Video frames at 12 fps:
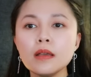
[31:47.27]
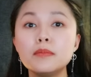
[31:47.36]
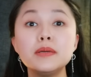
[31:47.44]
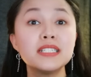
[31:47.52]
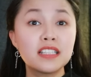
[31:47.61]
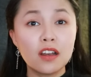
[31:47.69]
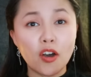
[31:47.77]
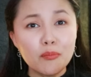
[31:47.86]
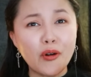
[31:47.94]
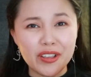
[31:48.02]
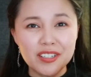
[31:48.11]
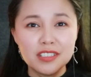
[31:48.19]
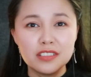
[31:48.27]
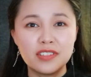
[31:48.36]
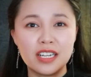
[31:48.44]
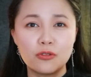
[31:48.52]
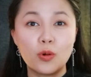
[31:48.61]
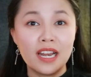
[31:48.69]
mi mới xin lỗi mọi người
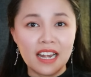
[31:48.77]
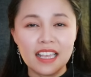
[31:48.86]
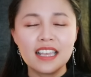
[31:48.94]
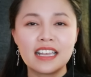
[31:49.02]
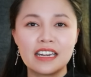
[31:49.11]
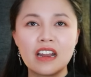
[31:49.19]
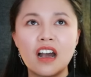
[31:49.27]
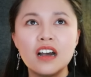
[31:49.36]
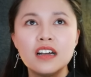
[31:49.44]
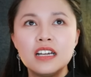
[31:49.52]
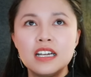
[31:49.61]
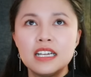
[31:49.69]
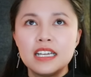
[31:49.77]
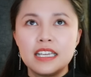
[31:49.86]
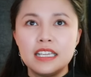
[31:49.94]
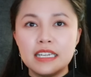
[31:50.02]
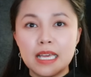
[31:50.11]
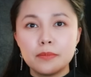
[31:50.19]
và quay lại cái cảnh đó
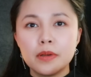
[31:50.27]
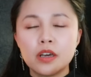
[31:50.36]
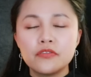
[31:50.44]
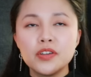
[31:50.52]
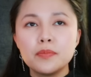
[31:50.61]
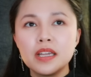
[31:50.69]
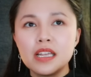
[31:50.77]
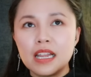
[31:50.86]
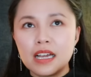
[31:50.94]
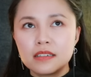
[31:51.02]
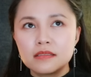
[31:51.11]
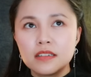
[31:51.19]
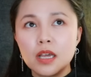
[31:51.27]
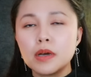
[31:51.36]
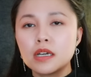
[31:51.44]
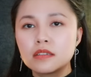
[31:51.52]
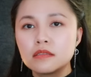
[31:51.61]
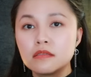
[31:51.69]
thì nam mới nói với mi là nếu
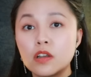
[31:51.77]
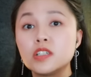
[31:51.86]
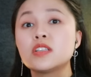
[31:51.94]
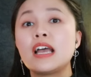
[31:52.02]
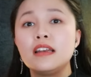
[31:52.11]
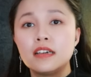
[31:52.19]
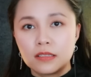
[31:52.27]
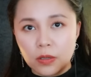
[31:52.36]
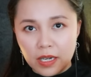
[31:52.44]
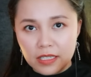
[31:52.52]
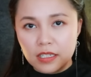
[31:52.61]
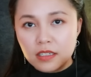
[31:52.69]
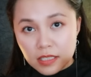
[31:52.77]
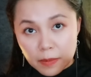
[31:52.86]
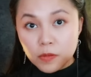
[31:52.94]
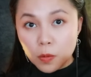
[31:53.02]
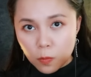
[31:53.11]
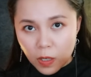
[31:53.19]
mà nói sai lời thoại thì cứ
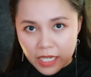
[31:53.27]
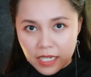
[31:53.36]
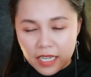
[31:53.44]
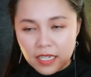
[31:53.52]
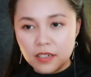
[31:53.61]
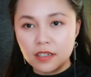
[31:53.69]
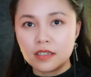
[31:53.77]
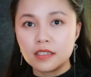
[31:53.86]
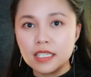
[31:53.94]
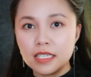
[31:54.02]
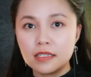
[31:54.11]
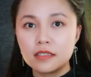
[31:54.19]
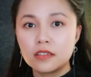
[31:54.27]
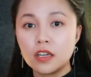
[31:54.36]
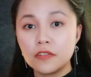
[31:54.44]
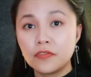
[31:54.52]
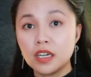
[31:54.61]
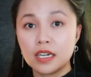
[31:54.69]
tiếp tục quay đi rồi có gì
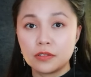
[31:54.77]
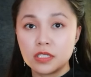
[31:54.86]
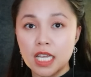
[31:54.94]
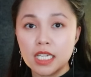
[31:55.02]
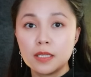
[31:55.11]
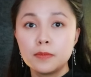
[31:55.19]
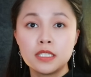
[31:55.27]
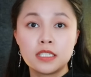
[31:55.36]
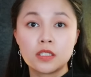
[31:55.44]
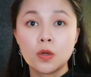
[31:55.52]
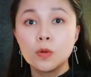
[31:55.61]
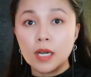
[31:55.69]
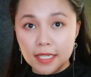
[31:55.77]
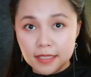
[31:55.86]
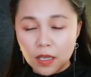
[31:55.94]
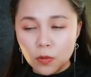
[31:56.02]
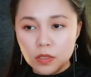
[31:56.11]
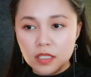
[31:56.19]
cái phần nào sai thì mình sẽ thu lại
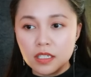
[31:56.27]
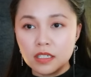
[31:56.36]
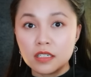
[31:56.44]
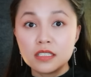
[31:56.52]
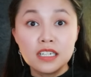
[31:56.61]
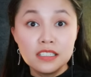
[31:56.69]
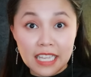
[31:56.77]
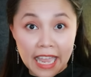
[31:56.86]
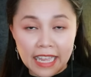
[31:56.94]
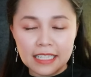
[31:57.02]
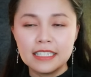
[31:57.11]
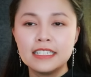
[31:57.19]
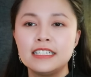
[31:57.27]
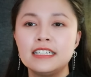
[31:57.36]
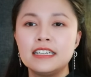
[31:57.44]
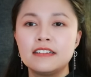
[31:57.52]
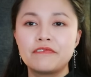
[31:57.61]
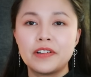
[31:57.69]
sau chứ đừng có ngừng ngang
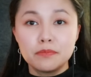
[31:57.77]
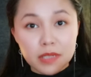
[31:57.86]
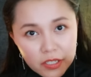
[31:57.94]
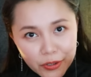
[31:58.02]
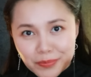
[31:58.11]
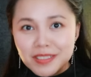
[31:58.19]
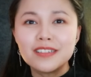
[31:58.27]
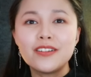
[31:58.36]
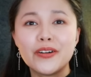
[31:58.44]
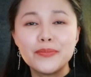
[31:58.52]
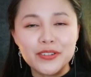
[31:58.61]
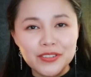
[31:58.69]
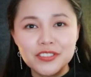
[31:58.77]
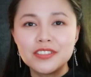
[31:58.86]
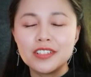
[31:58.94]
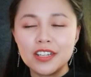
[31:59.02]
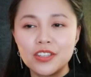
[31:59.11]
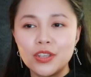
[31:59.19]
và mi cũng xin lỗi mọi người
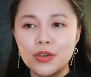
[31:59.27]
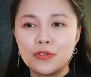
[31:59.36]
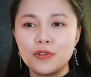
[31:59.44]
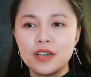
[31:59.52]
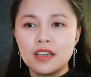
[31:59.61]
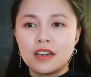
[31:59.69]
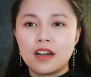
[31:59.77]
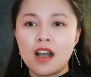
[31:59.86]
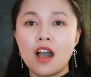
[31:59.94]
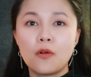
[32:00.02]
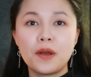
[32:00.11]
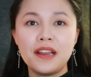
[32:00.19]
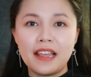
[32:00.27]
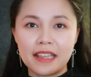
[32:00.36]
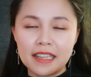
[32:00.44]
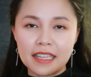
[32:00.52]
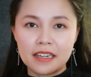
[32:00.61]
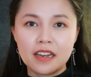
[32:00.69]
rất là nhiều à, họ quay lại
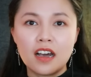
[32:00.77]
cái cảnh